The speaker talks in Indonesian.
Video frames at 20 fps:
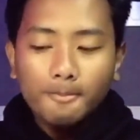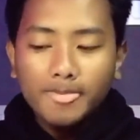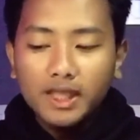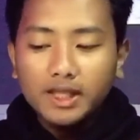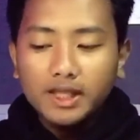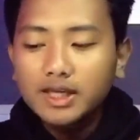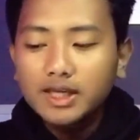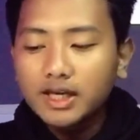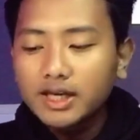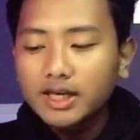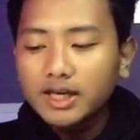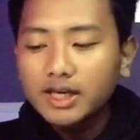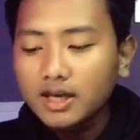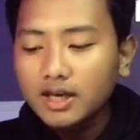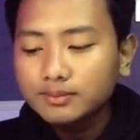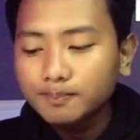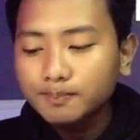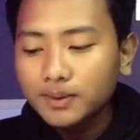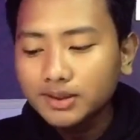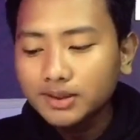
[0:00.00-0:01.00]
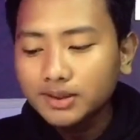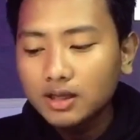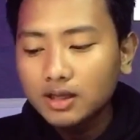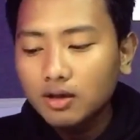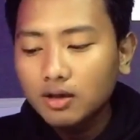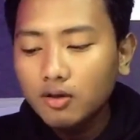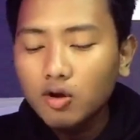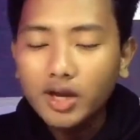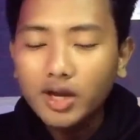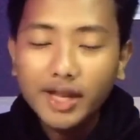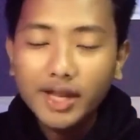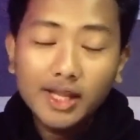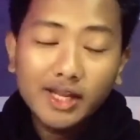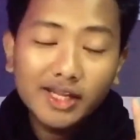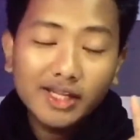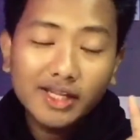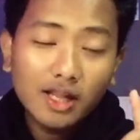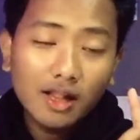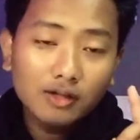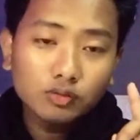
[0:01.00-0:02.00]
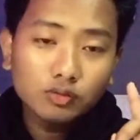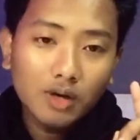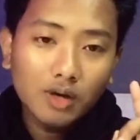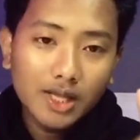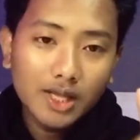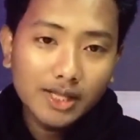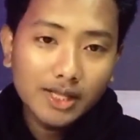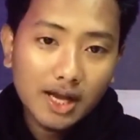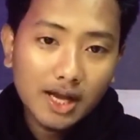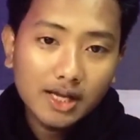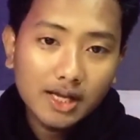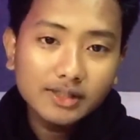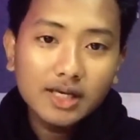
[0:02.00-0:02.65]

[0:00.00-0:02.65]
jadi yang pert, Oke, jadi kita langsung aja.